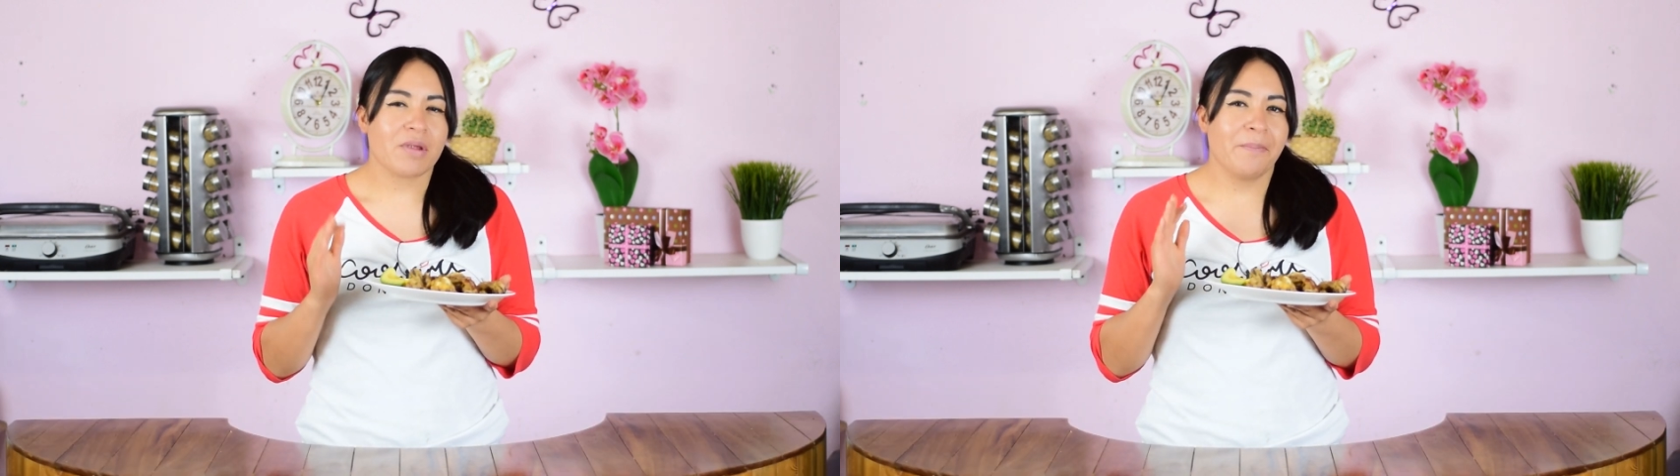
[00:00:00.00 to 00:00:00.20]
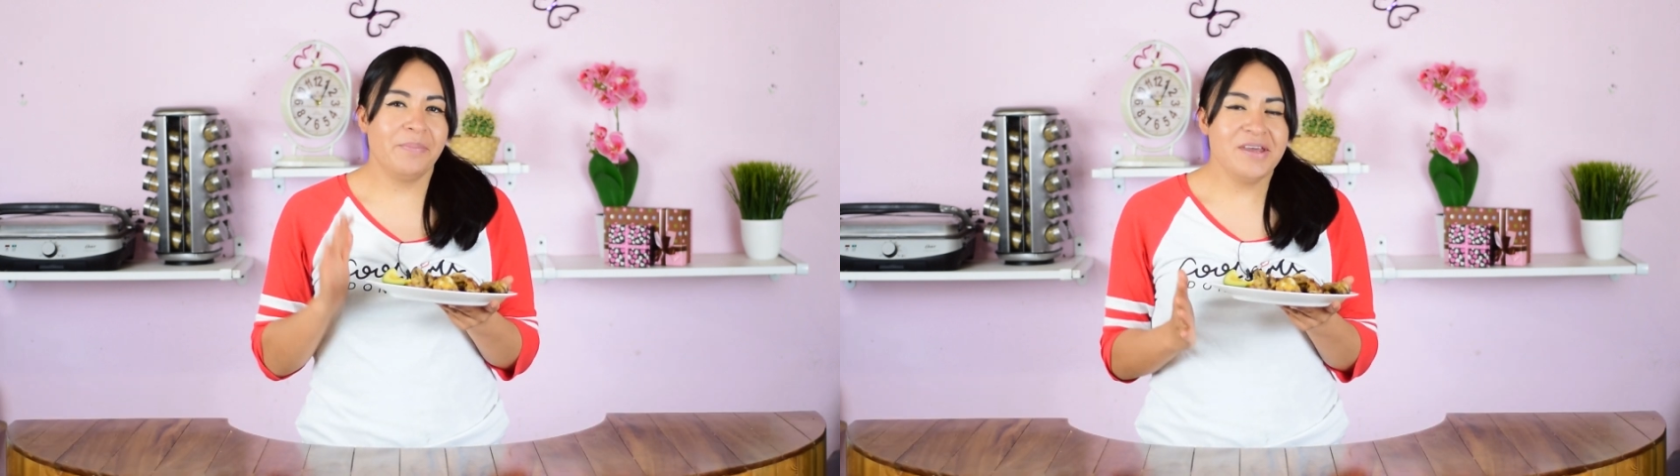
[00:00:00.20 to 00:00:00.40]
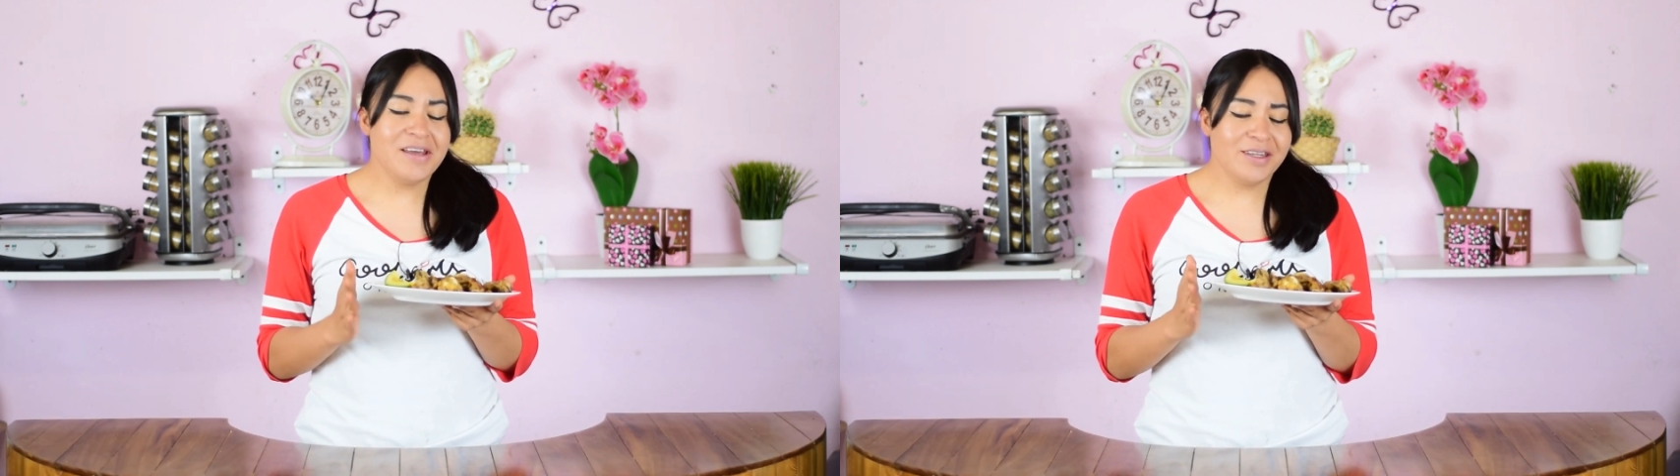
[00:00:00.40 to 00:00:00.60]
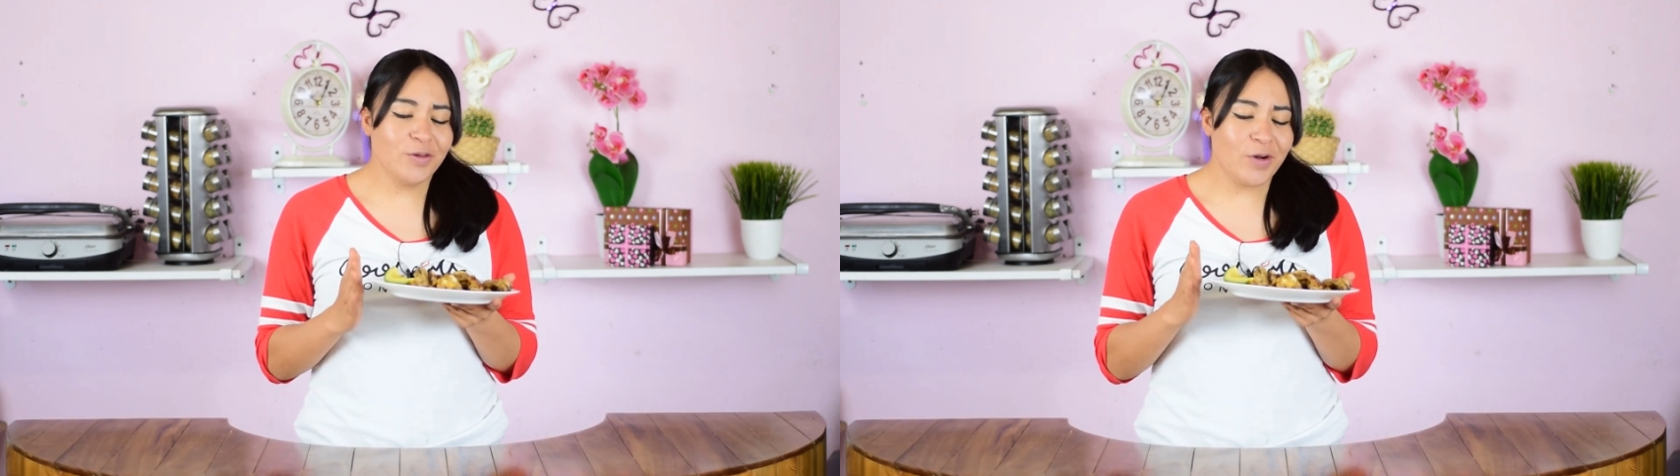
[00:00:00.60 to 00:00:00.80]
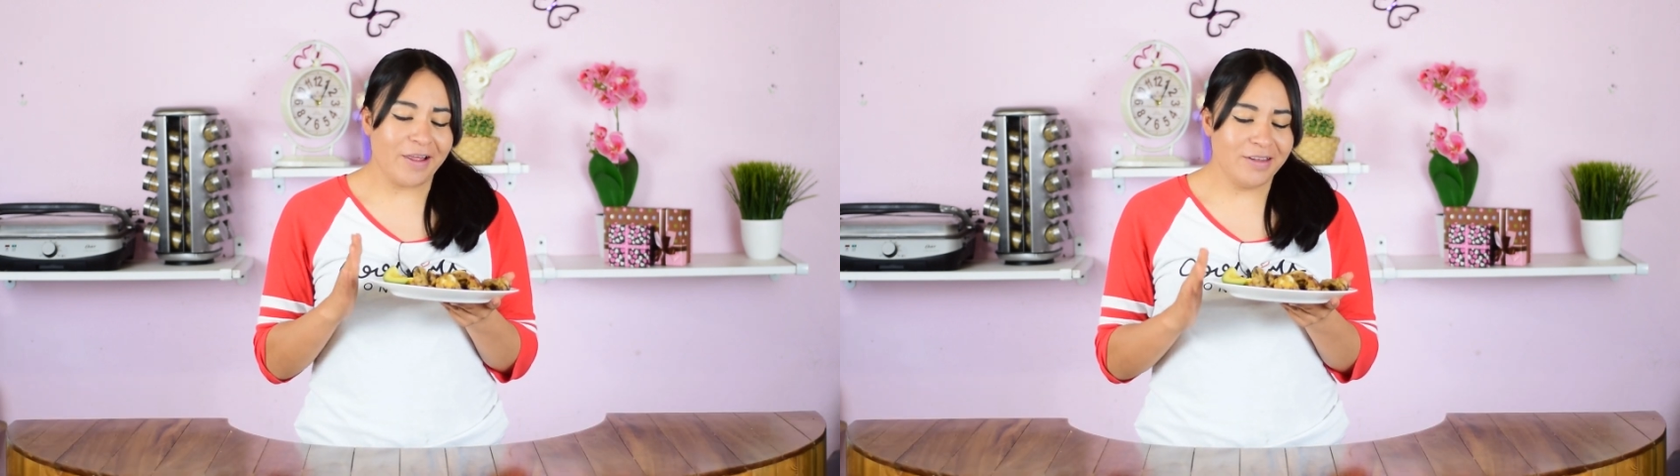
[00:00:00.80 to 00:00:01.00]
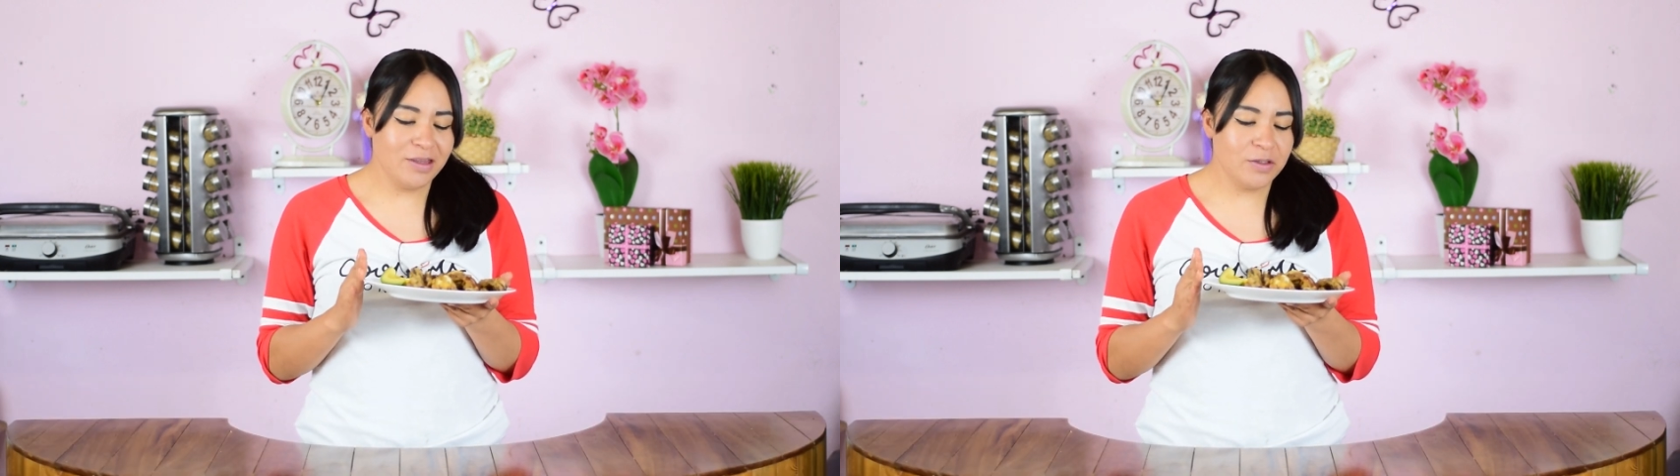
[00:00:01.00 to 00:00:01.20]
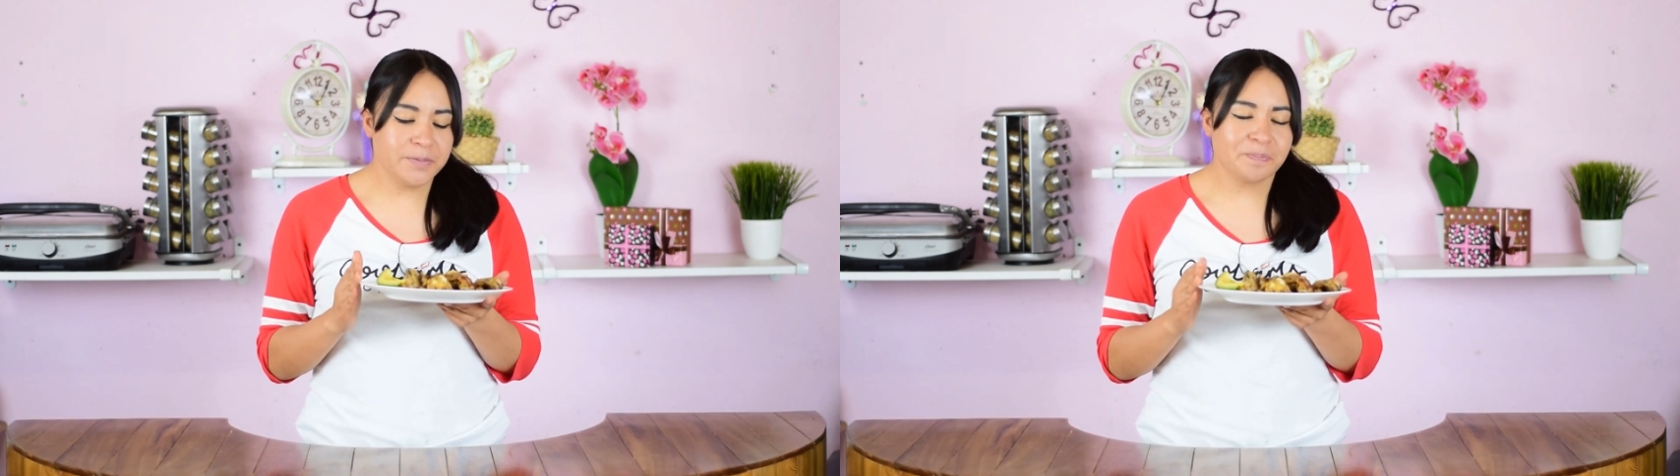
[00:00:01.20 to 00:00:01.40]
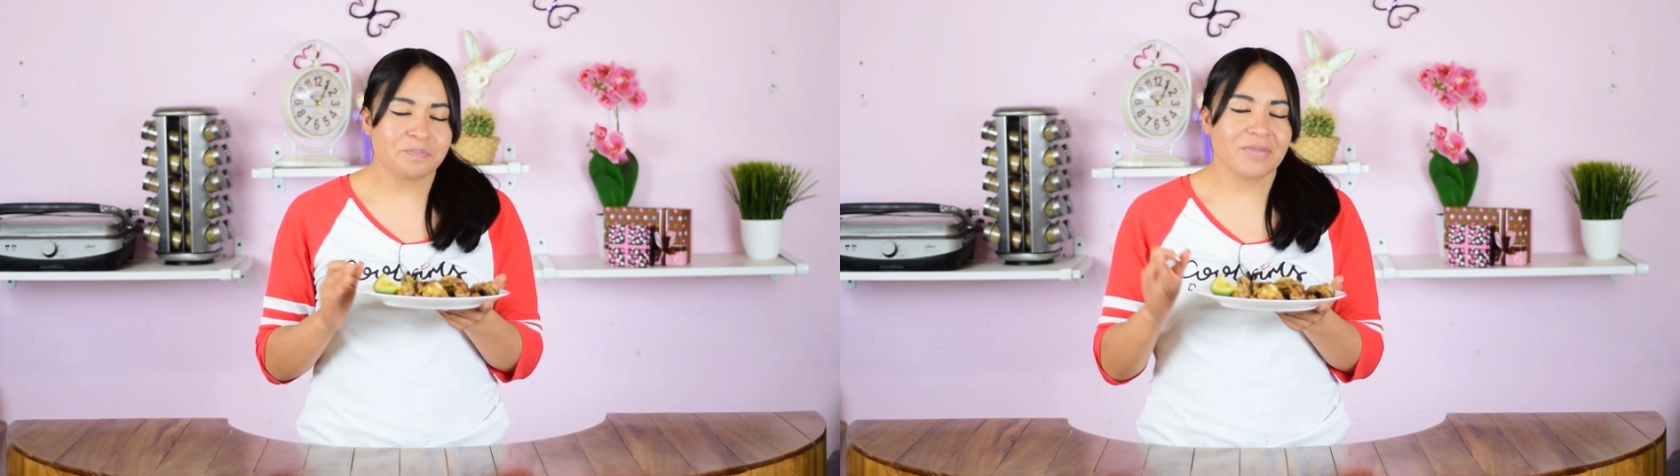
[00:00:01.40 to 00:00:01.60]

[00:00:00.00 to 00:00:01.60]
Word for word: bien doradito,